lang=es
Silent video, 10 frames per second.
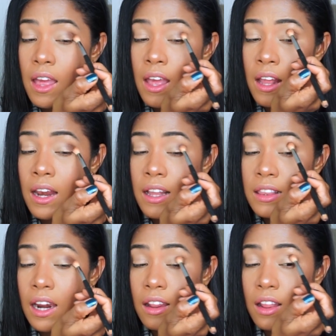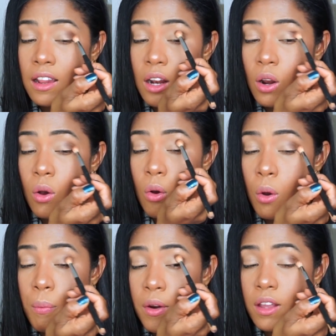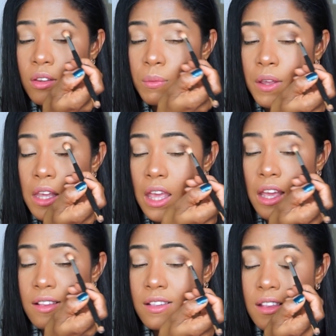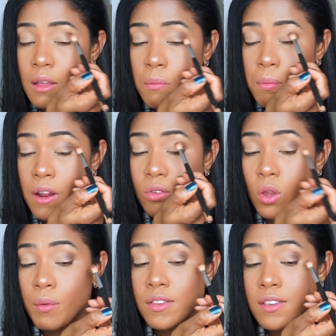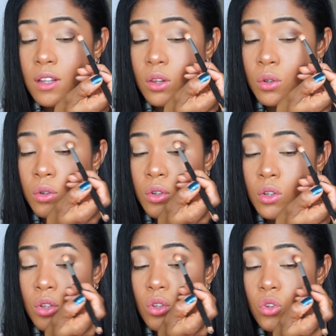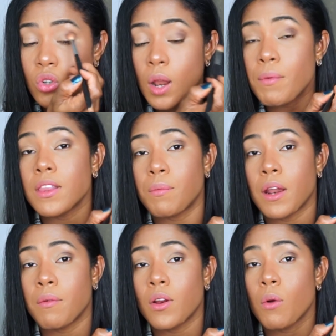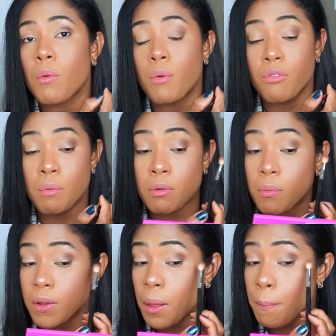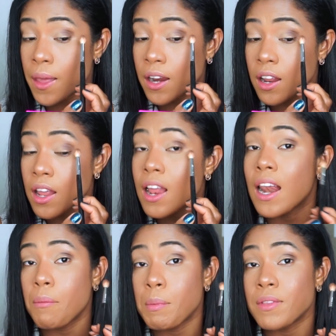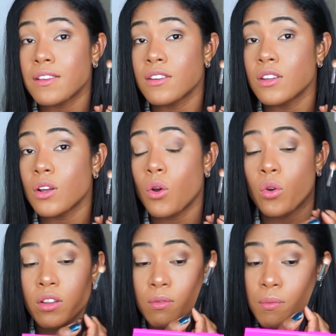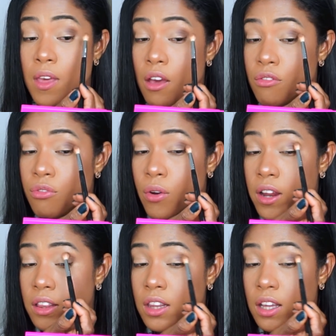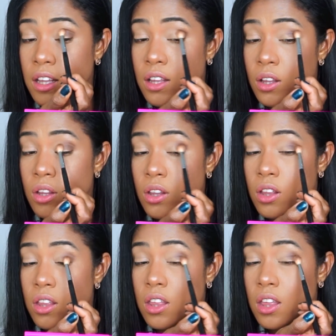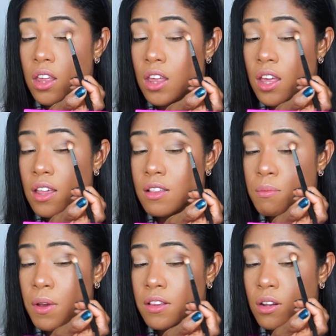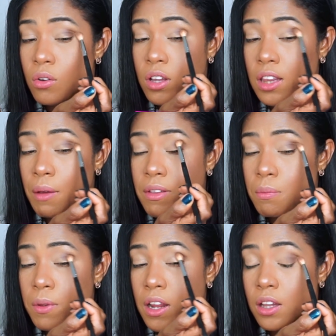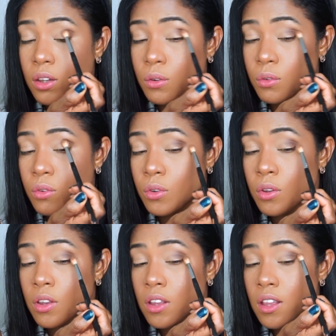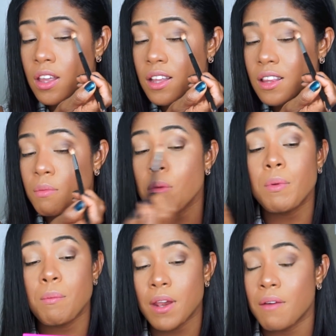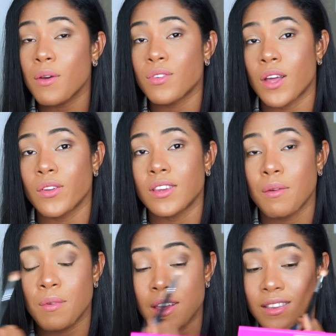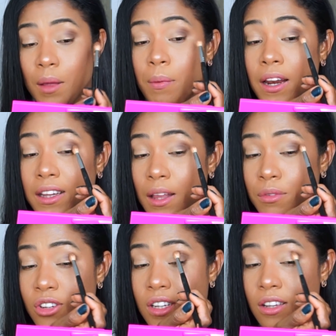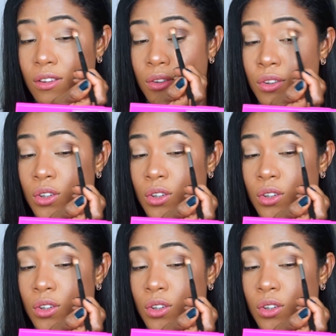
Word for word: en la entrada del ojo porque estos maquillajes simple y suavecito solamente para ver cómo performan. Si pueden ver, la pigmentación de colores es bien fuerte y es más de lo que estaba esperando. Esta es mi primera vez usando esta, esta paleta, chicas.